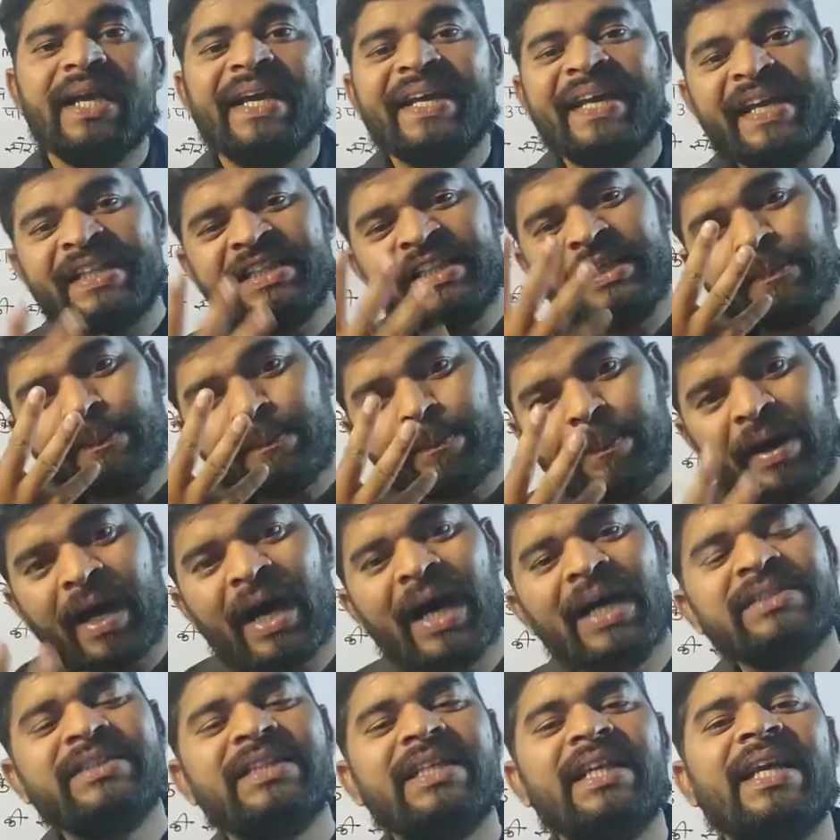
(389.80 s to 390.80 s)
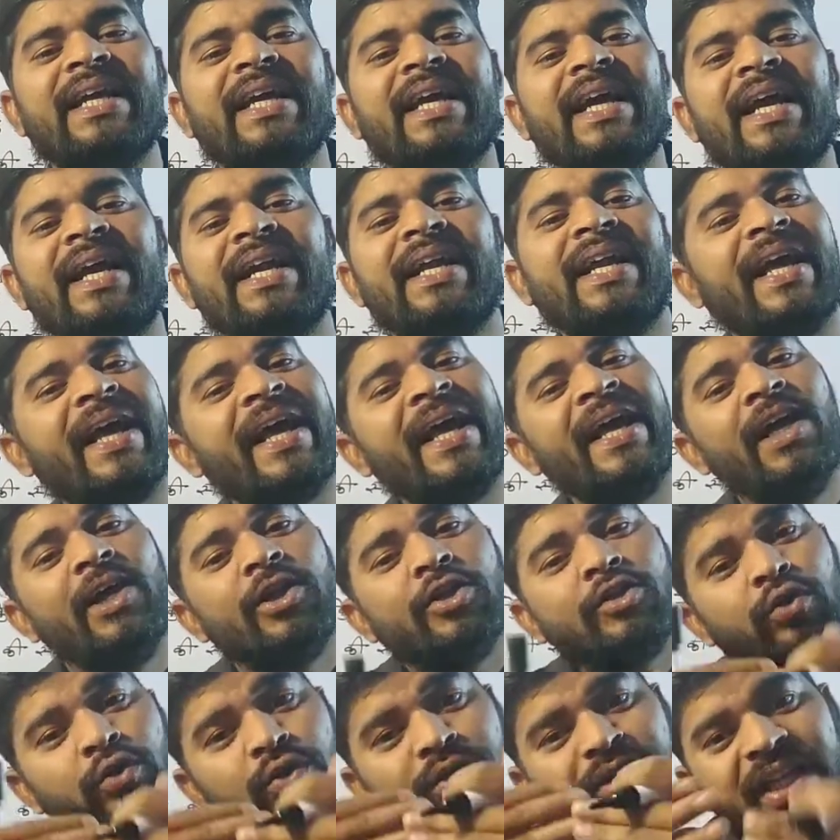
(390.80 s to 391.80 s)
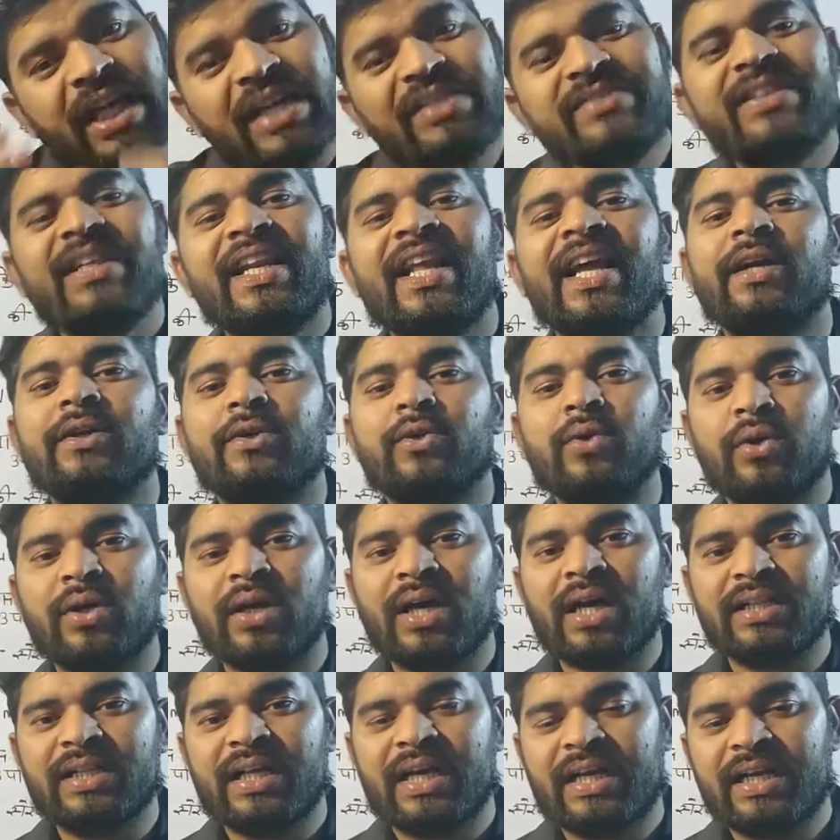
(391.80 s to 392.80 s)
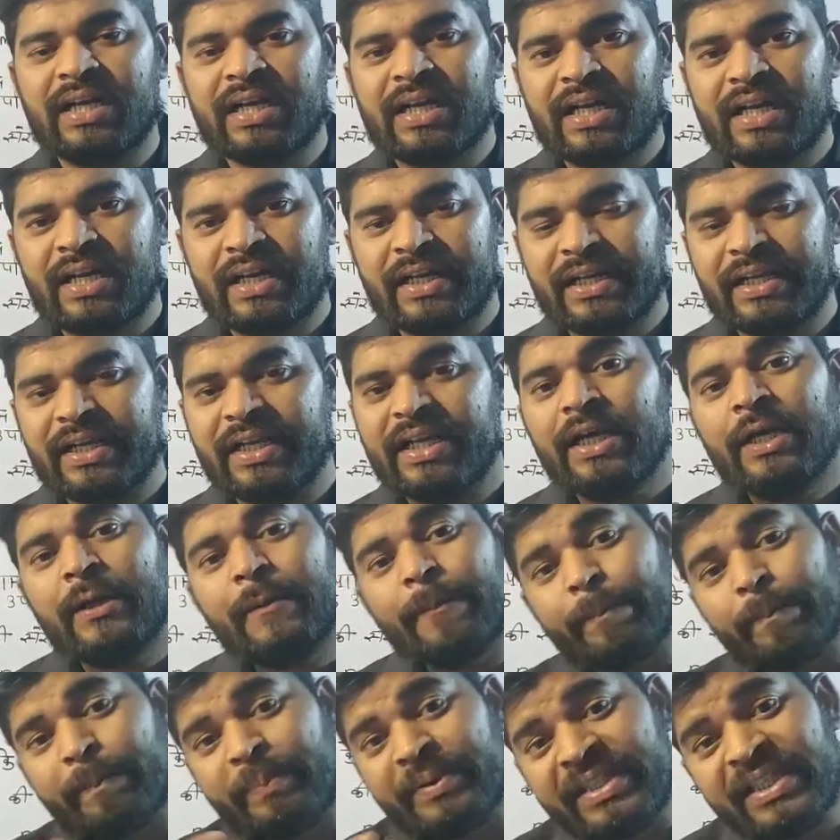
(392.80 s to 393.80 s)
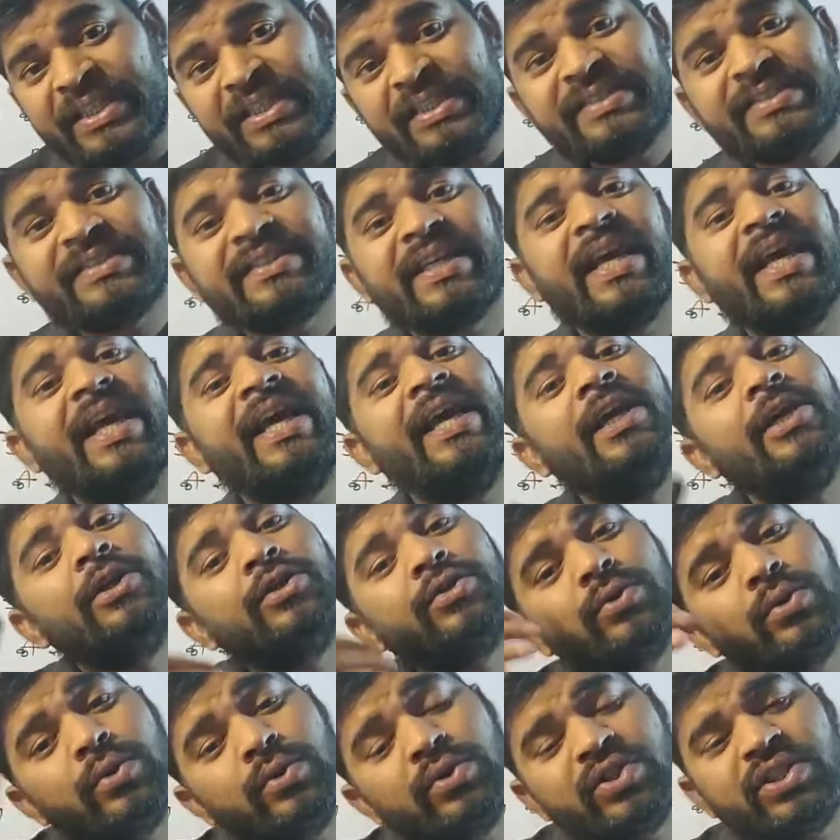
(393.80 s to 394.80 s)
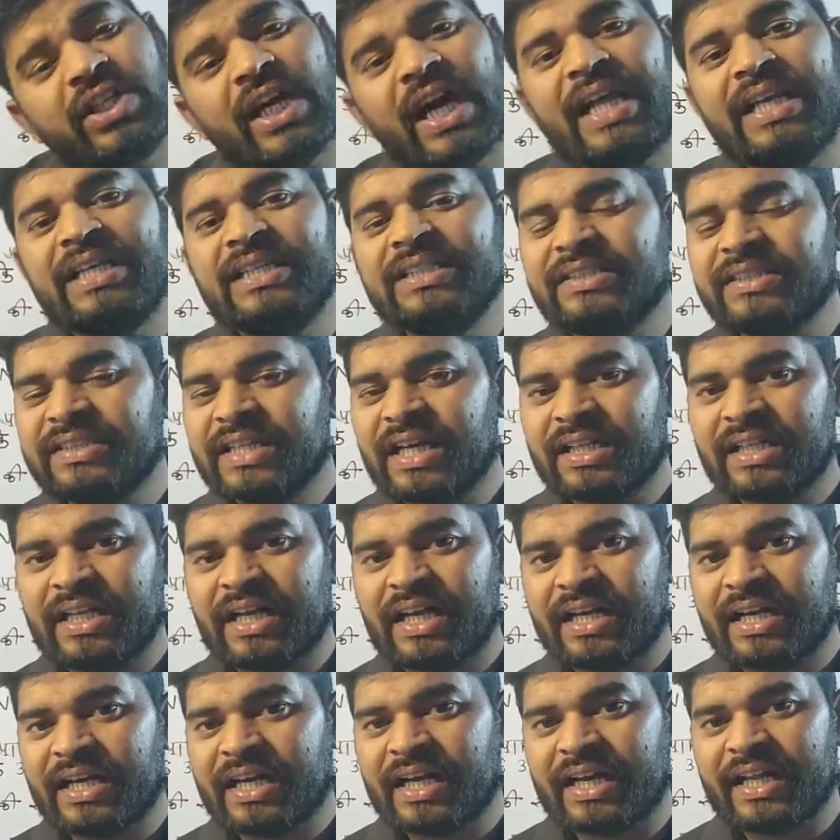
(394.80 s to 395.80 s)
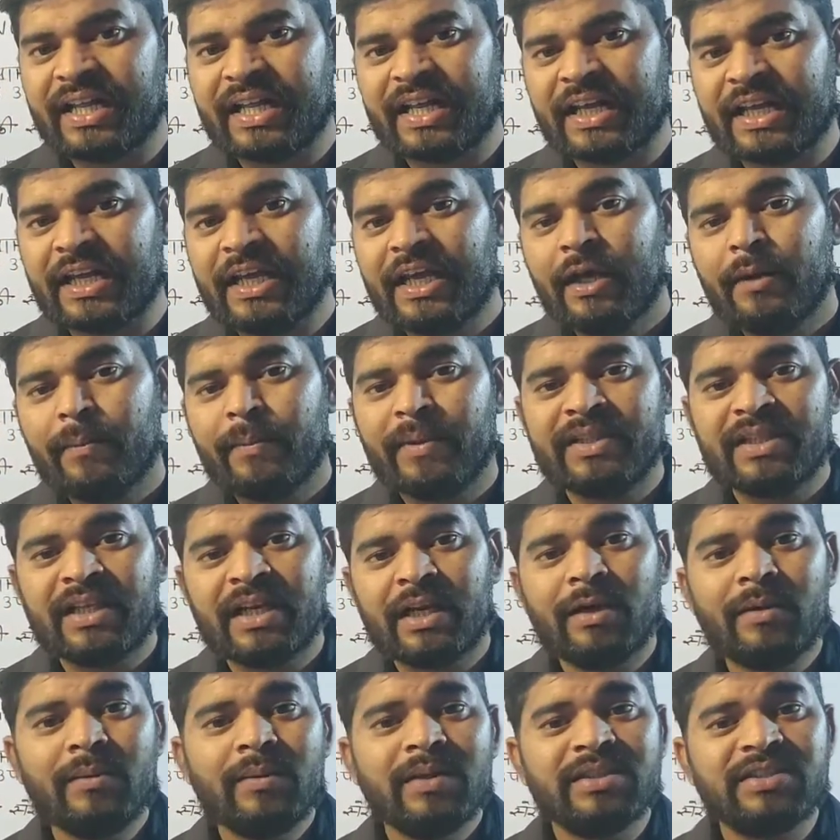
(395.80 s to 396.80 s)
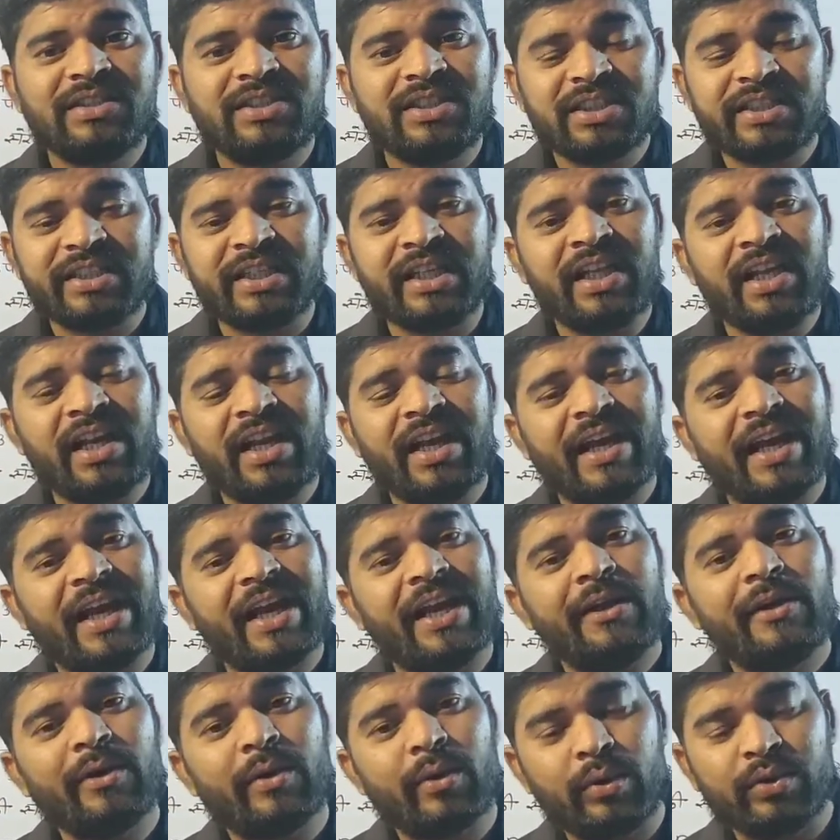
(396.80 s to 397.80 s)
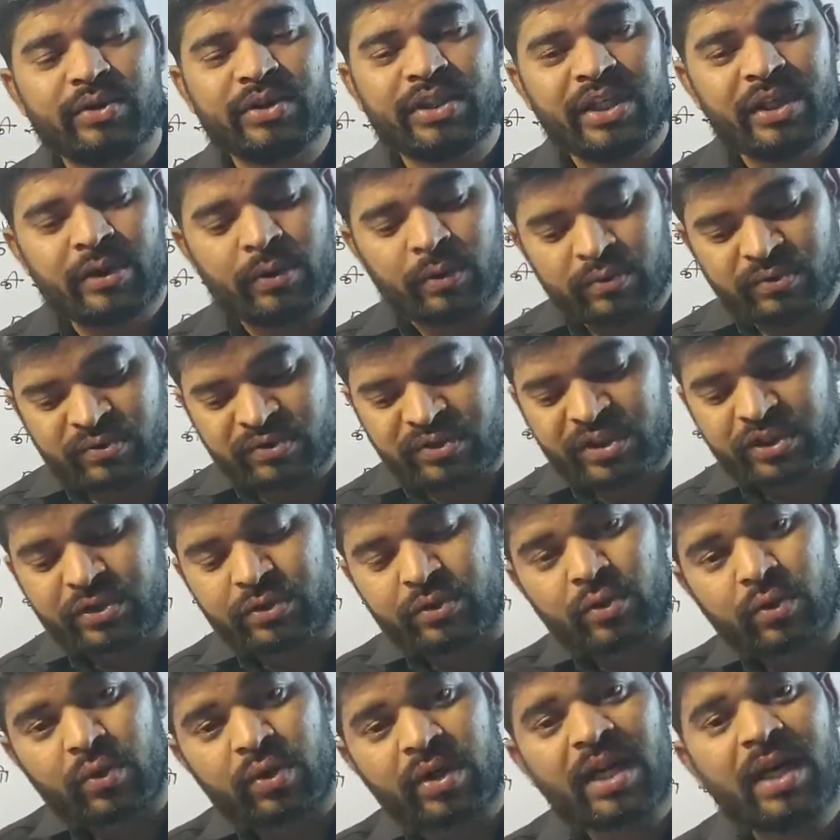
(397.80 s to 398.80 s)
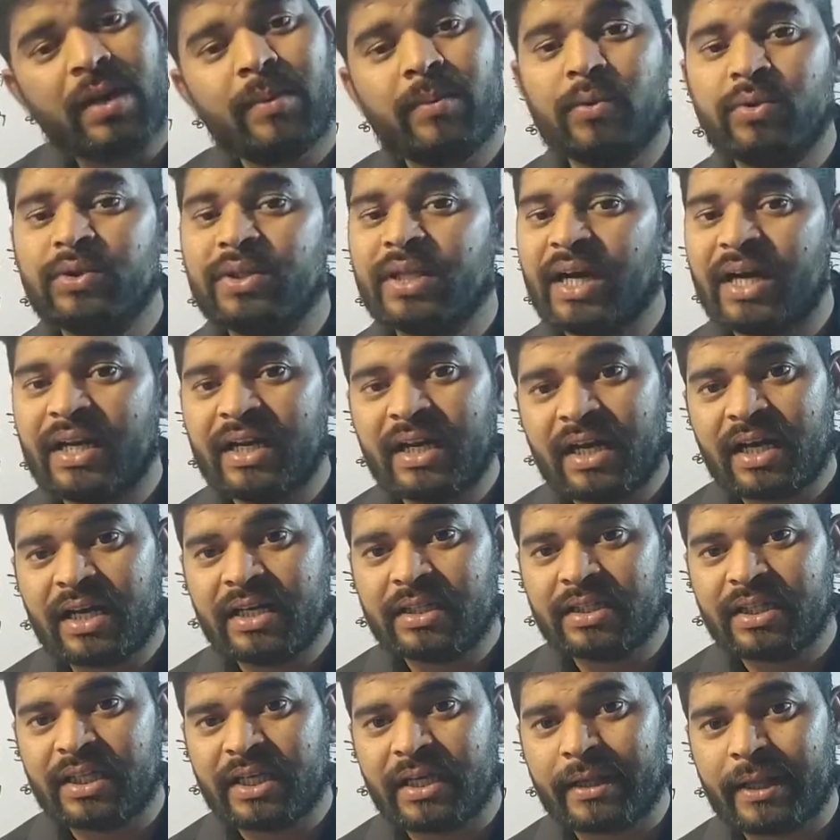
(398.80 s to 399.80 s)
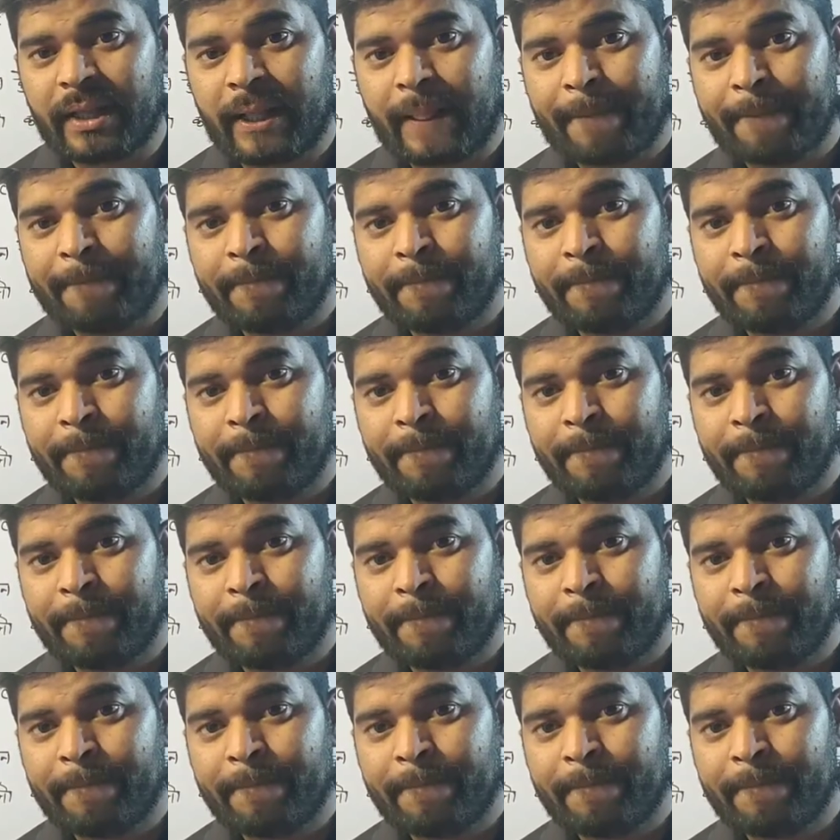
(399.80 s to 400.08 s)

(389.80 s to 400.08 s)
यदि पांच लिगेंड है तो दस इलेक्ट्रॉन का दान करेंगे बीस है तो चालीस का दान करेंगे मतलब जितने लिगेंड होते हैं उनसे दुगना वो दान करते हैं